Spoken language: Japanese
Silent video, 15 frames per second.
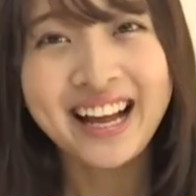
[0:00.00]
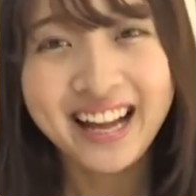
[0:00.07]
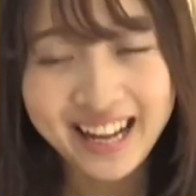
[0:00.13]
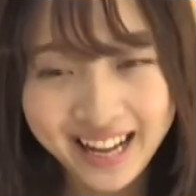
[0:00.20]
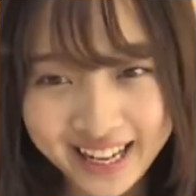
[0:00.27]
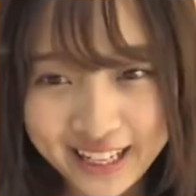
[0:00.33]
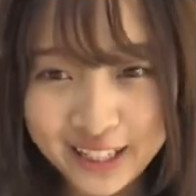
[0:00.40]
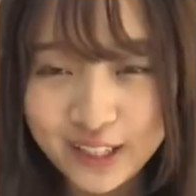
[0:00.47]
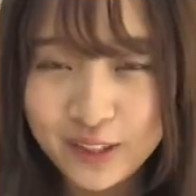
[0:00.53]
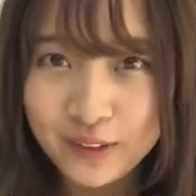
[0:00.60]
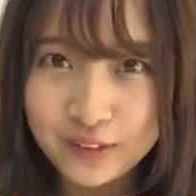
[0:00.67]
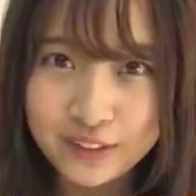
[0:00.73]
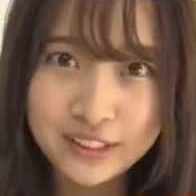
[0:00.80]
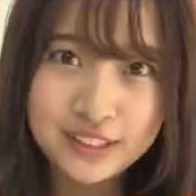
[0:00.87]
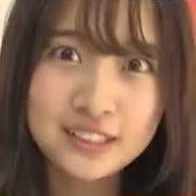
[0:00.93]
はい
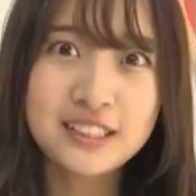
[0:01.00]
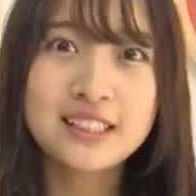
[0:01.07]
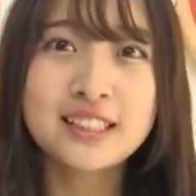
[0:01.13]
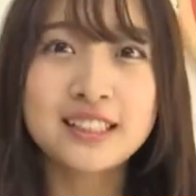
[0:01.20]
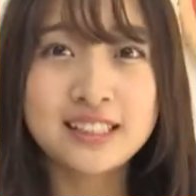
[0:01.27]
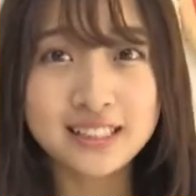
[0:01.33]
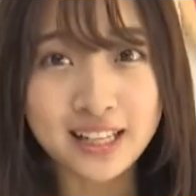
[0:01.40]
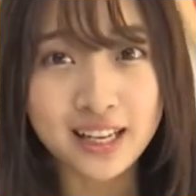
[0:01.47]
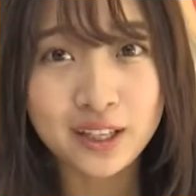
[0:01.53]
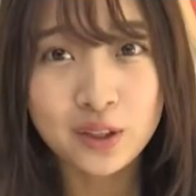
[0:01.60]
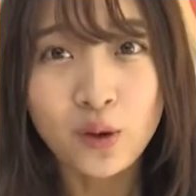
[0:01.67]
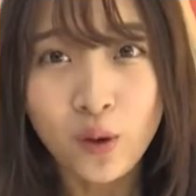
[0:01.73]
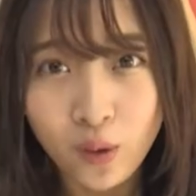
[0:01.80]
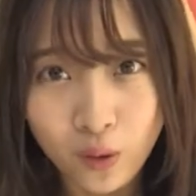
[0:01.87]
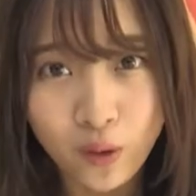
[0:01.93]
私はですね
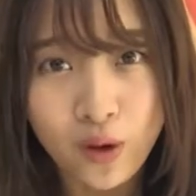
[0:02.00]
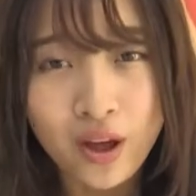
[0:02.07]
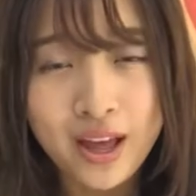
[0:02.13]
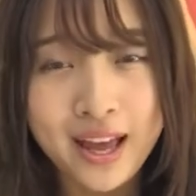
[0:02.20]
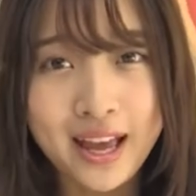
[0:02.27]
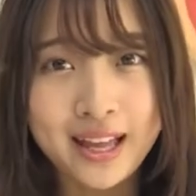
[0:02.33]
今日、